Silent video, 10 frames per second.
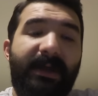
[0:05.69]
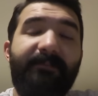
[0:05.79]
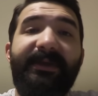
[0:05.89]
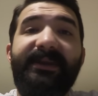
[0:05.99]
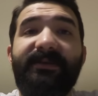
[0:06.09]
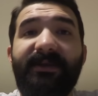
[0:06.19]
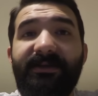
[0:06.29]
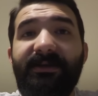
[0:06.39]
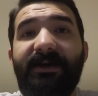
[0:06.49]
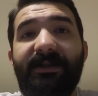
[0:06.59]
yani beni
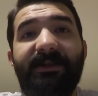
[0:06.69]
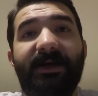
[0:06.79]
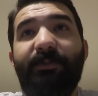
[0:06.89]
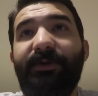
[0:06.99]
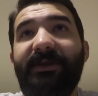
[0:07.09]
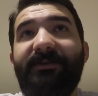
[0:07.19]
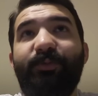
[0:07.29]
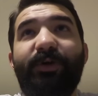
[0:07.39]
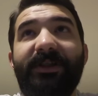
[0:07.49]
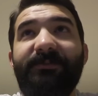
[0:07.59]
tanıdığı halde abone
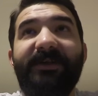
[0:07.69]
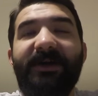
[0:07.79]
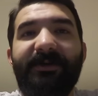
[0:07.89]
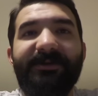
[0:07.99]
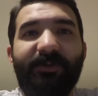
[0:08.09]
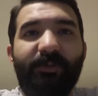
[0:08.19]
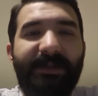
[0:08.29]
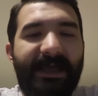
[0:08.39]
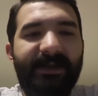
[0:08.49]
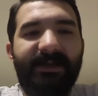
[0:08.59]
bu kanalımdan haberdar
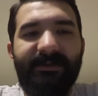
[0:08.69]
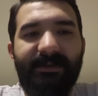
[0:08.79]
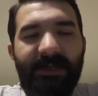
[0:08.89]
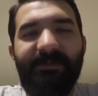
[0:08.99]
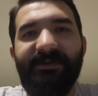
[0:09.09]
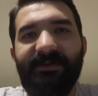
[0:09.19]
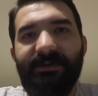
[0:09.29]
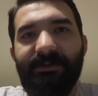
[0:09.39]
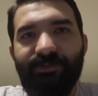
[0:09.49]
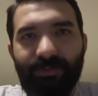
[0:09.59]
olmayan herkese,
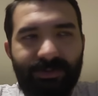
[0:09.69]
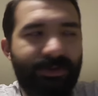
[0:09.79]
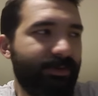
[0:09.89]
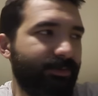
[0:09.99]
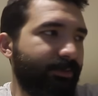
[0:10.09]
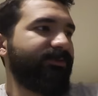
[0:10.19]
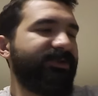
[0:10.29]
hepinize çok teşekkür ediyorum.